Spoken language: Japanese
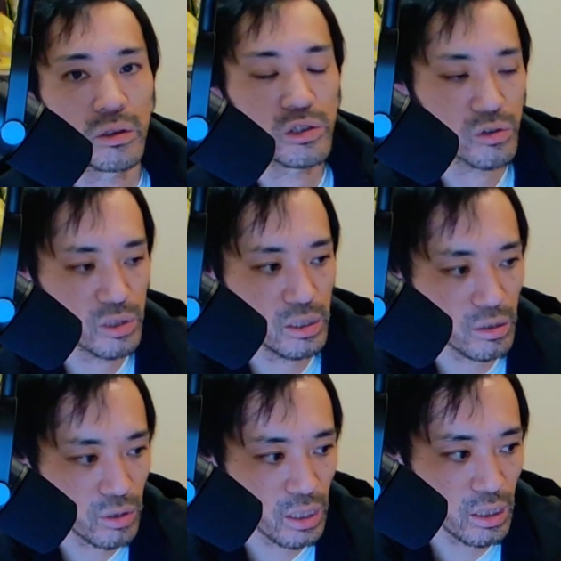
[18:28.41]
で熟成さん
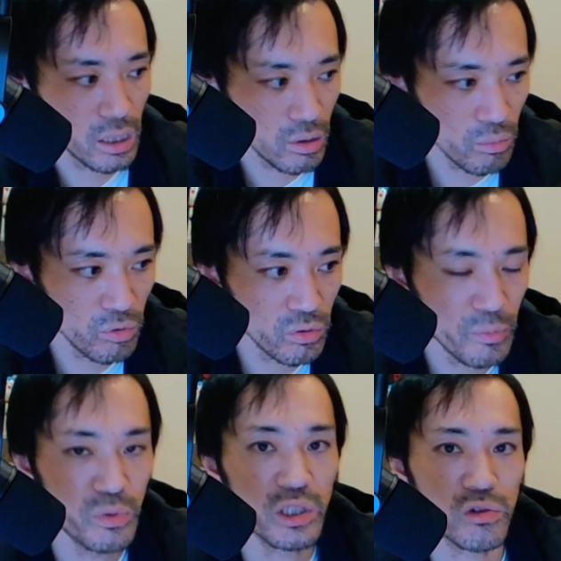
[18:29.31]
の結果を僕は
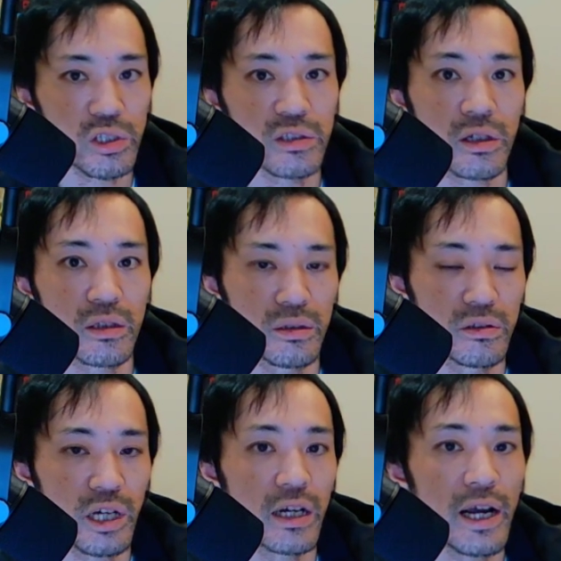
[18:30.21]
武器として使って
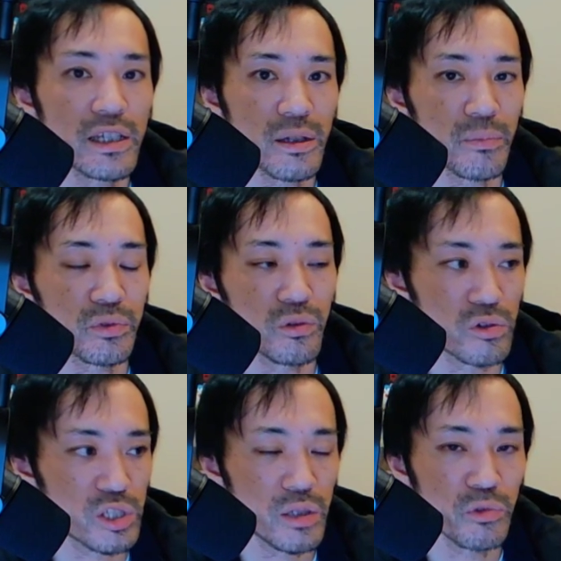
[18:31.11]
るだからライザップの
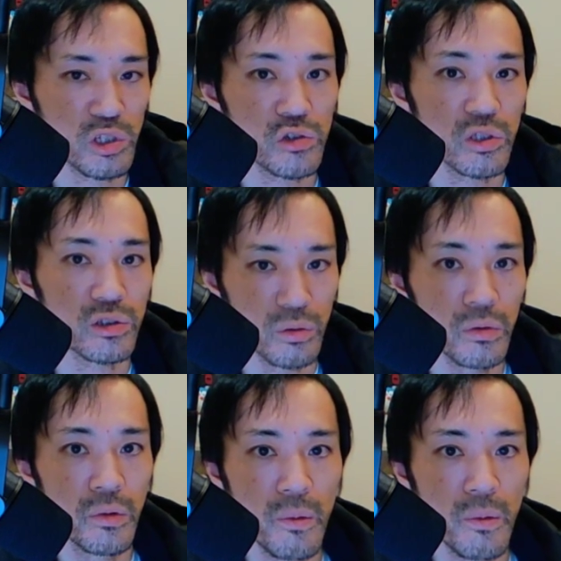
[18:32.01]
CM と一緒ですよ